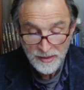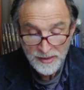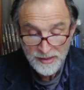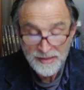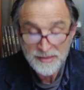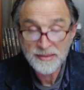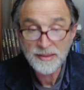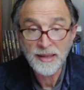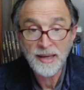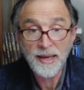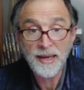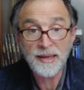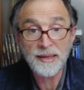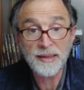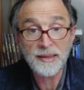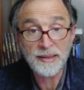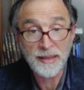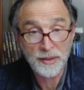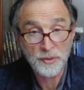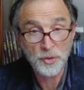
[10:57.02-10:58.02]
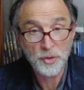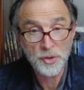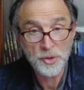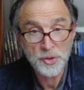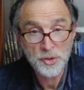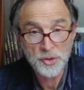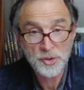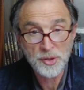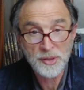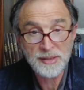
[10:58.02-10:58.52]
Israël est
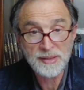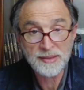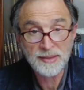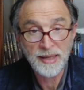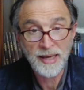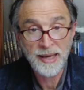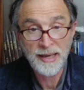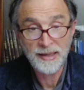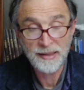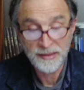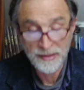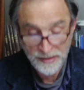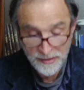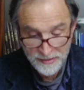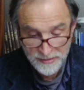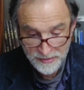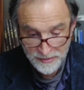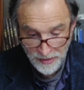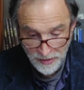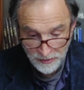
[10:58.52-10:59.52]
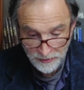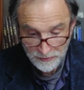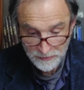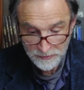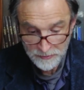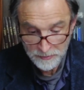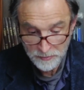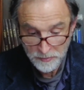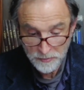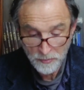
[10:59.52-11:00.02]
Kadosh, Israël est saint
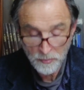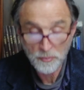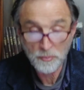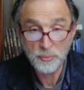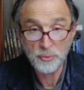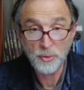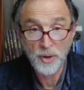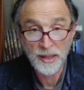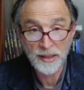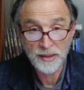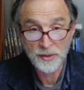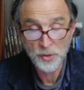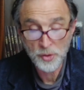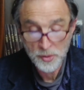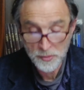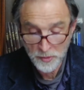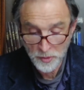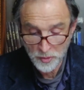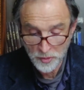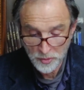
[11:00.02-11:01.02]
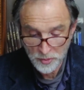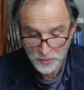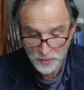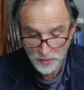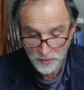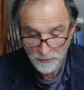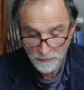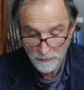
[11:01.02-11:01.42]
pour Akadosh Bohru,